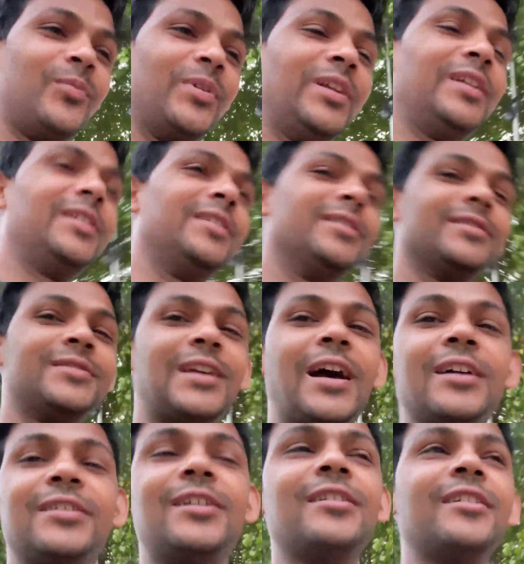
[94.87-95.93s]
फिर
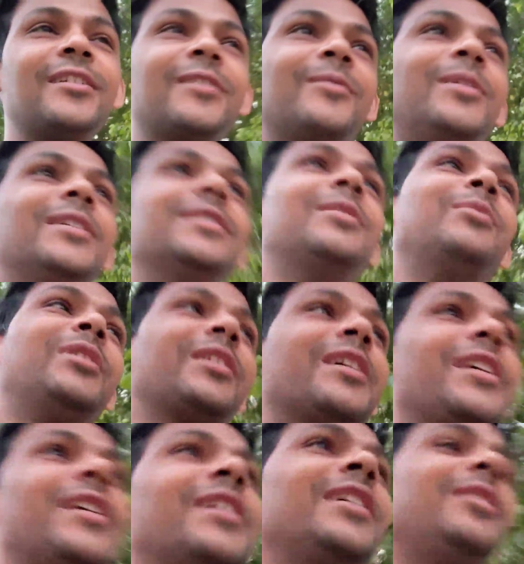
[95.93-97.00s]
सात आठ दिन के बाद हमें
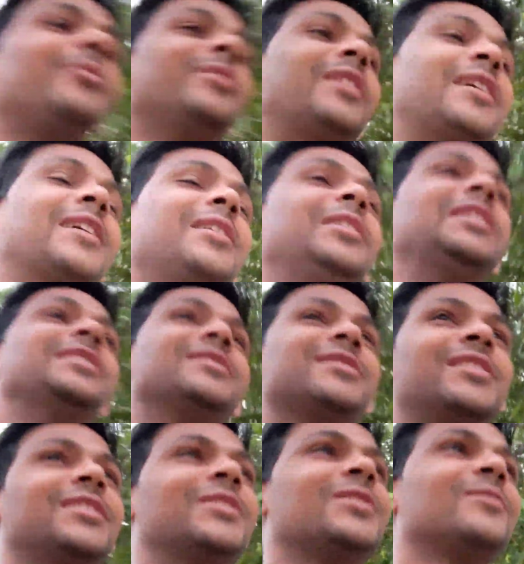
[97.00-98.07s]
लगेगा कि अभी नाके यहीं से
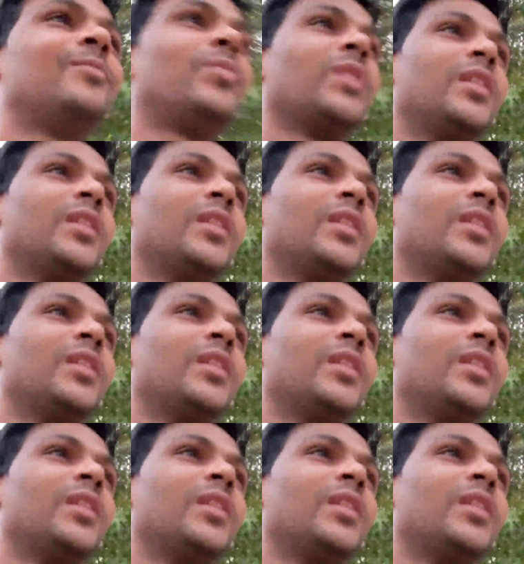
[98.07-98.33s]
जाने दिखा